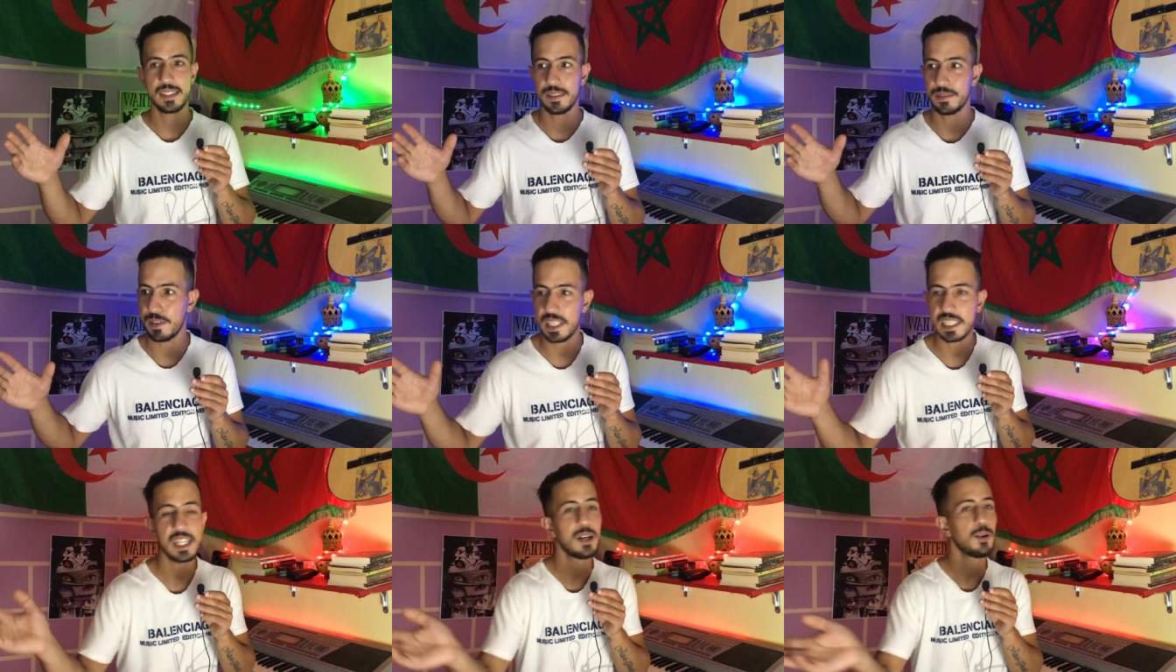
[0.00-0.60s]
في
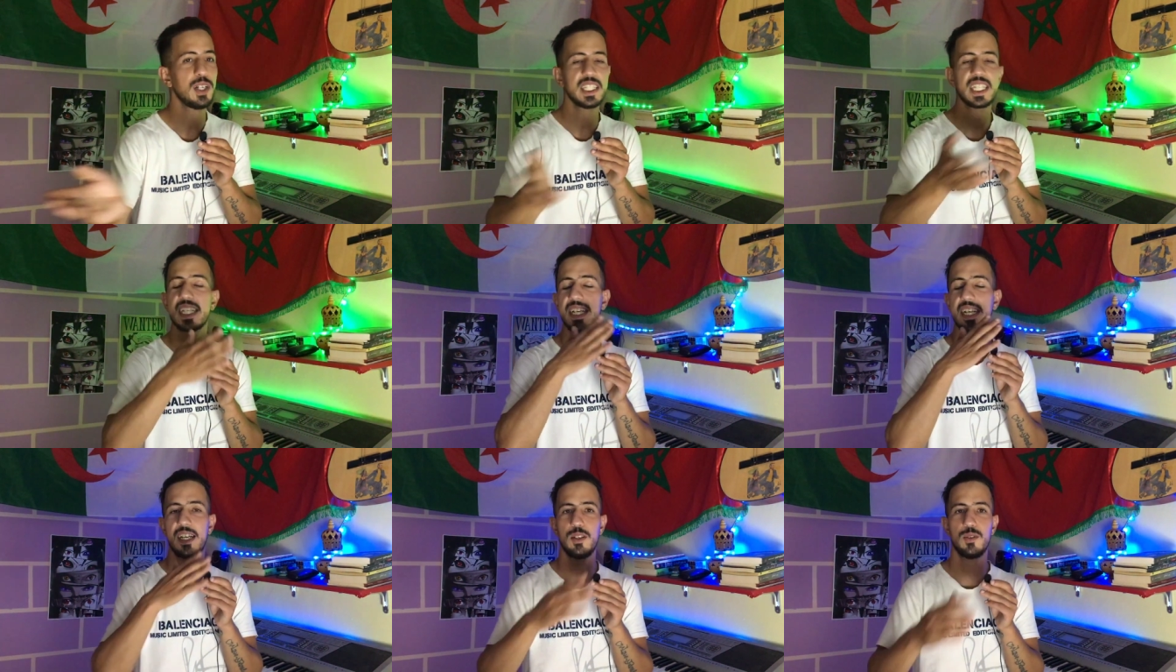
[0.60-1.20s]
خطره وحده
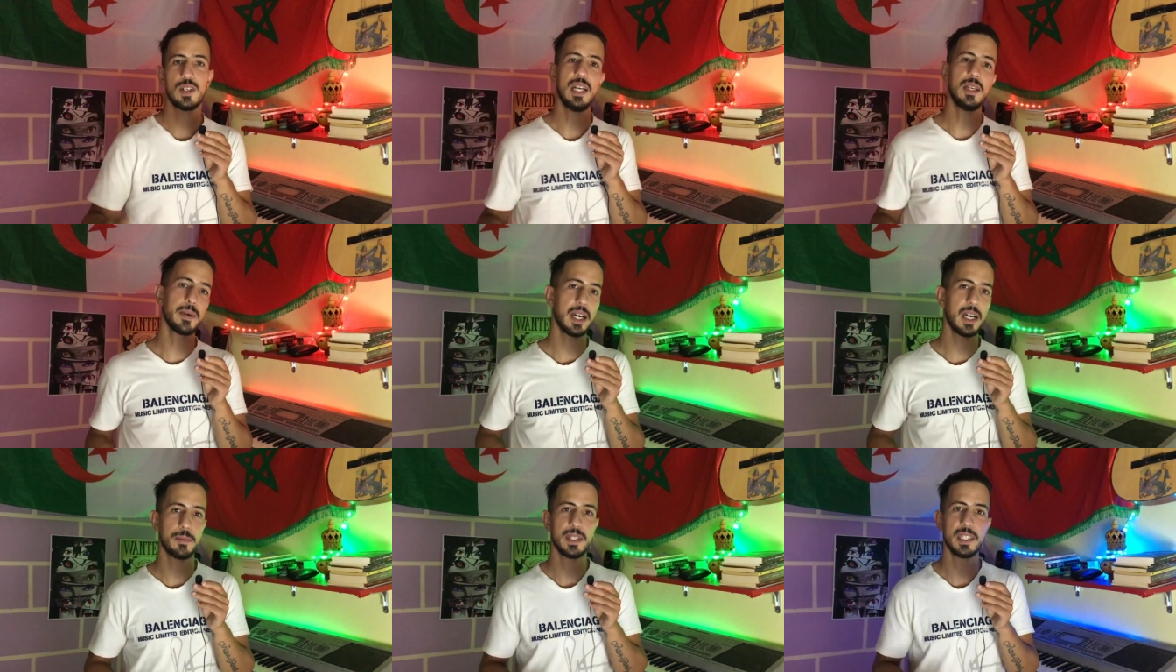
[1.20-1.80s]
كيرحلوا كاع
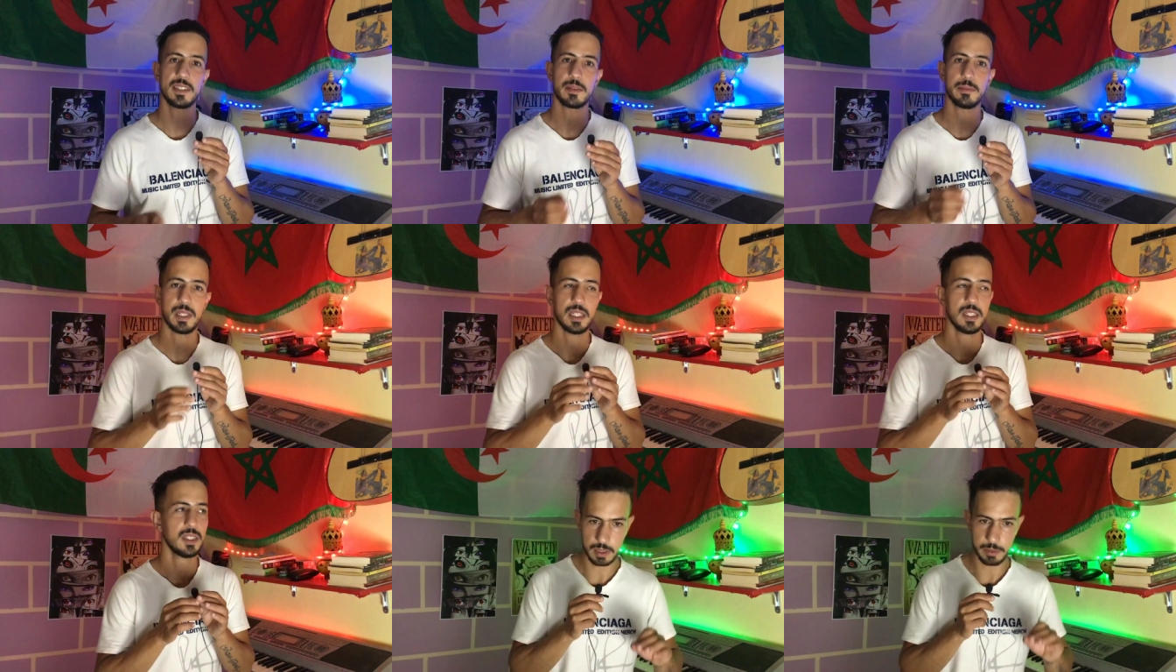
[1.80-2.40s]
المغاربه اللي تما
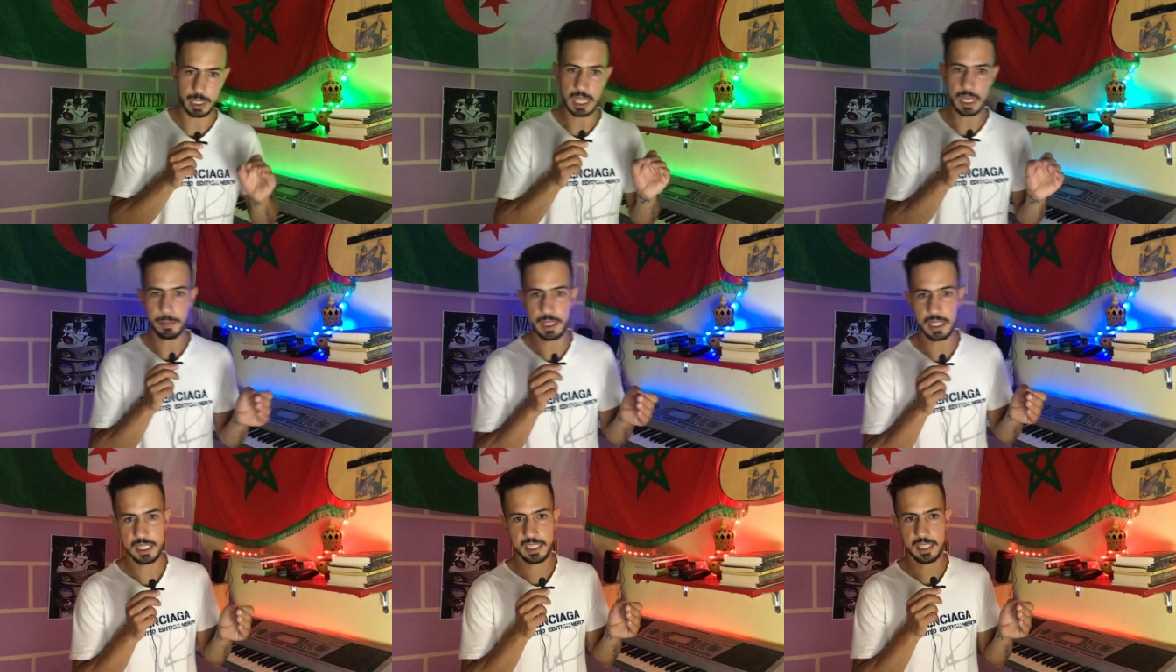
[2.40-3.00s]
المغاربه
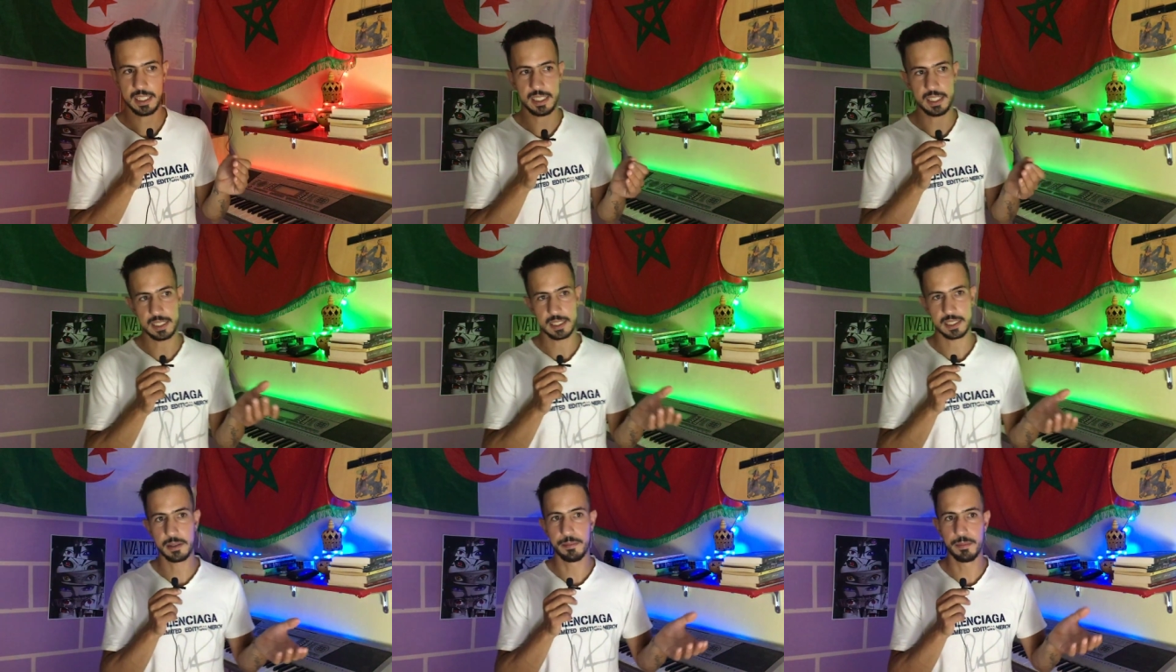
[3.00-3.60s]
اللي
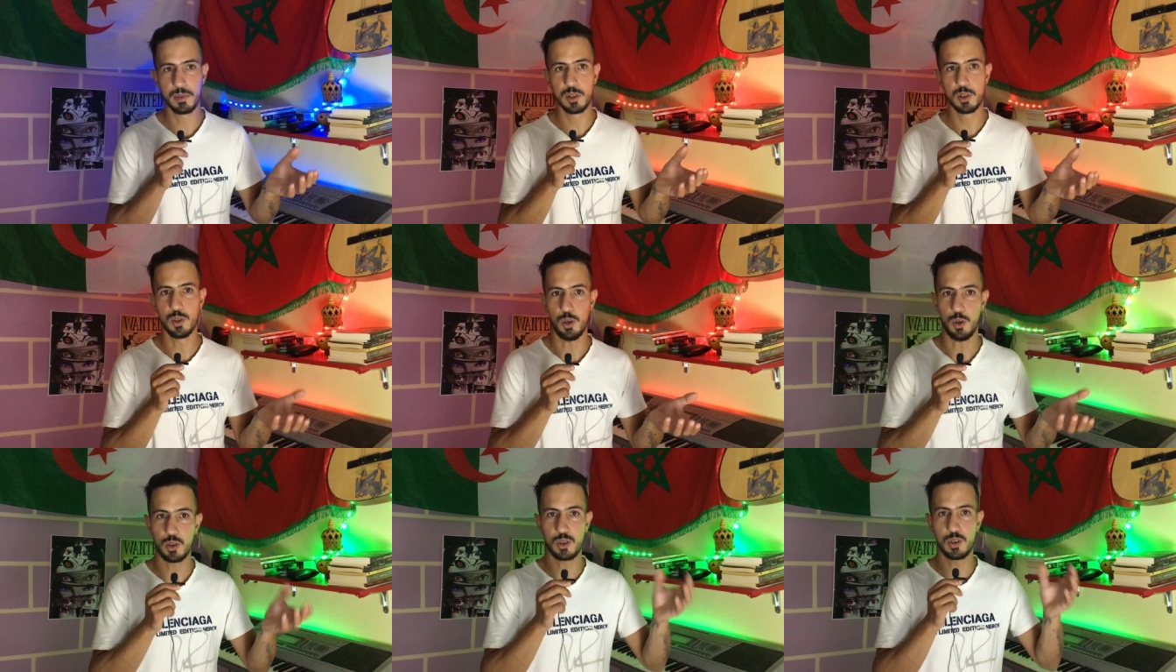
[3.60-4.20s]
كملوا
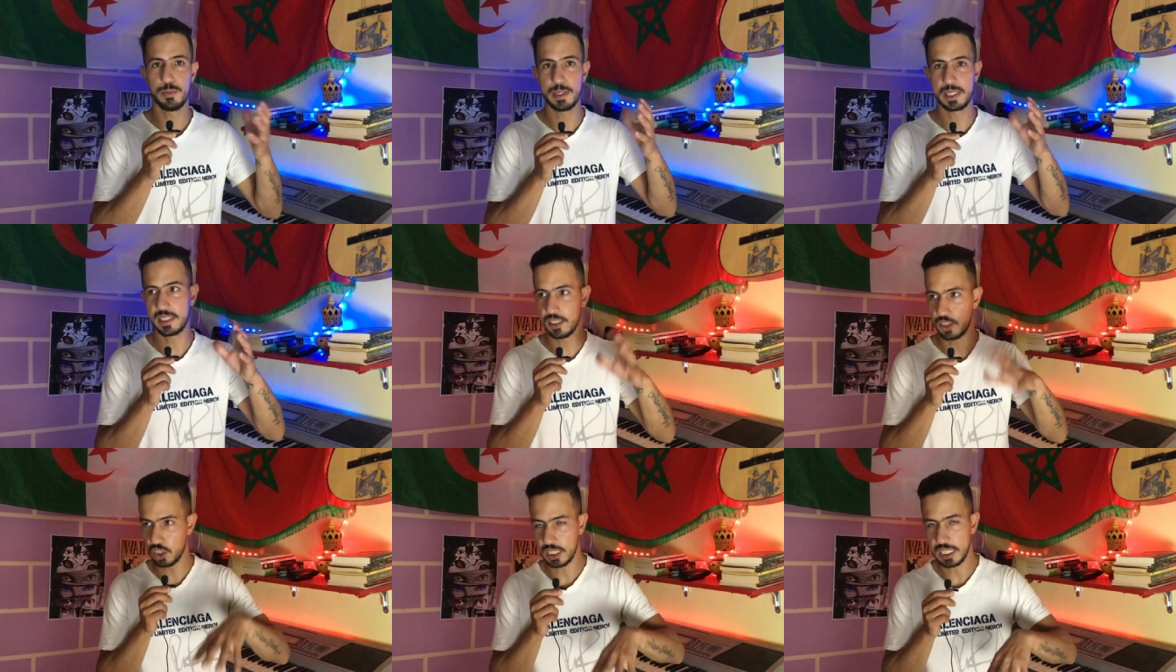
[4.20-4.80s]
العقوبه
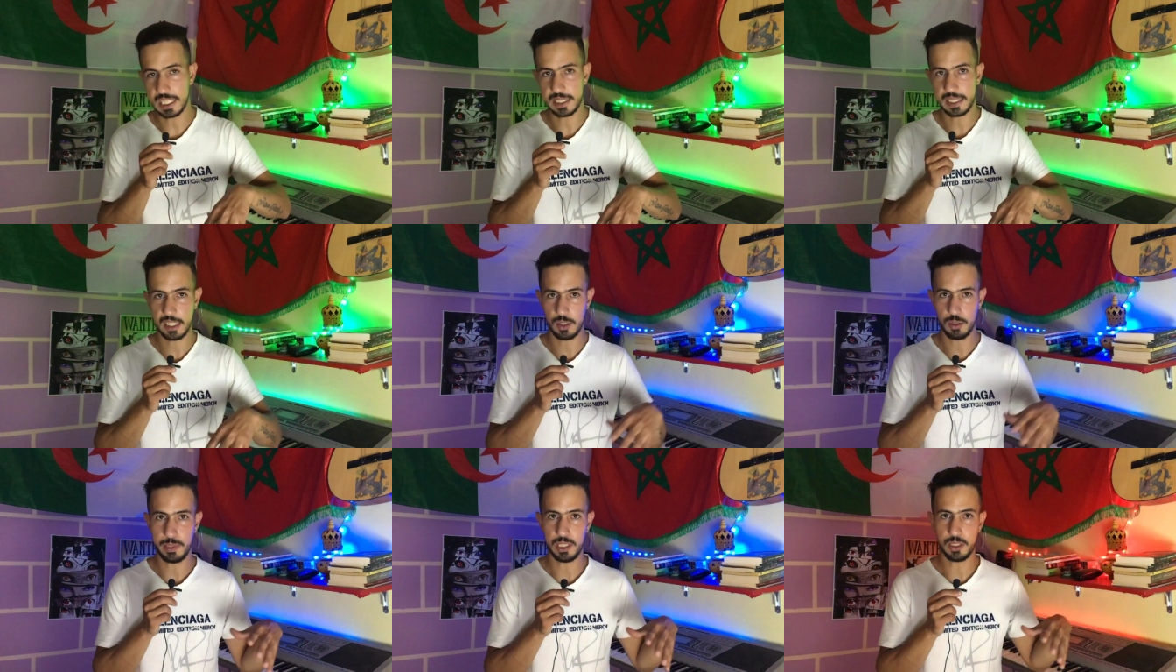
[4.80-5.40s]
السجنيه
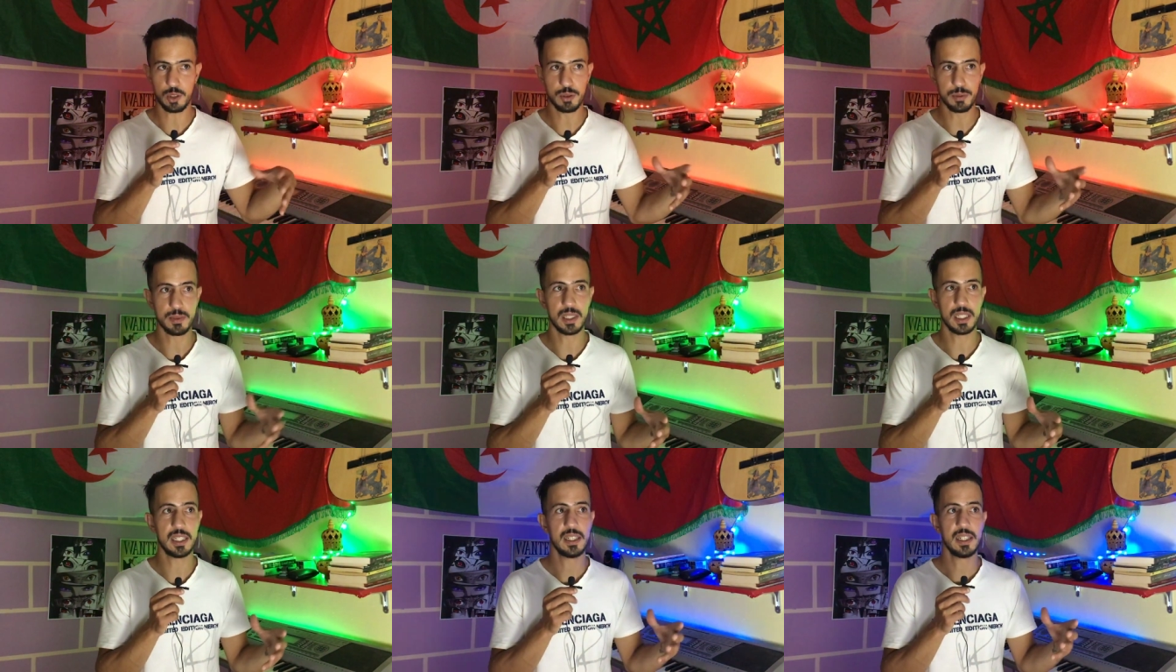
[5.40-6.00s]
ديالهم
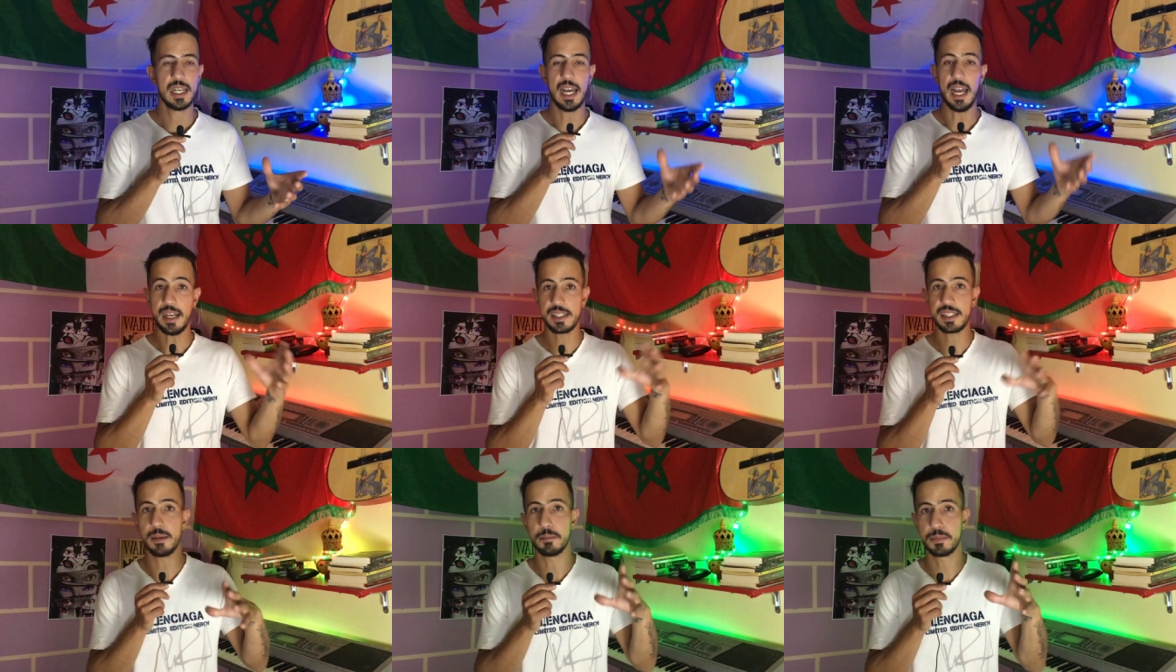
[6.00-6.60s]
عندهم
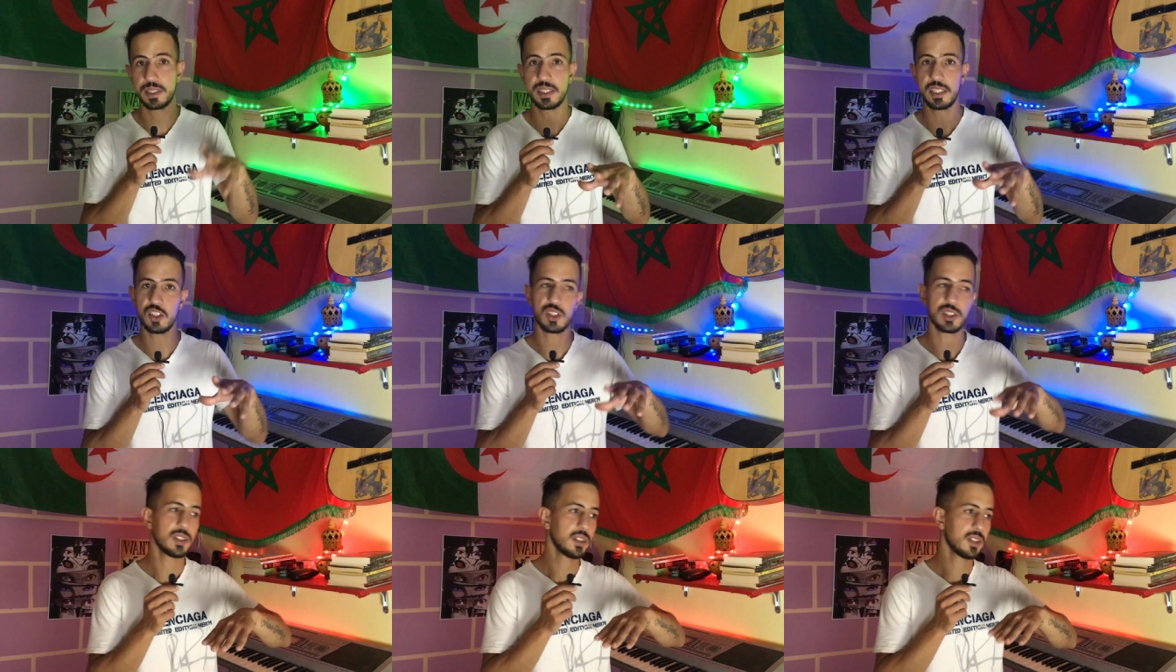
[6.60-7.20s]
احكام بالسجن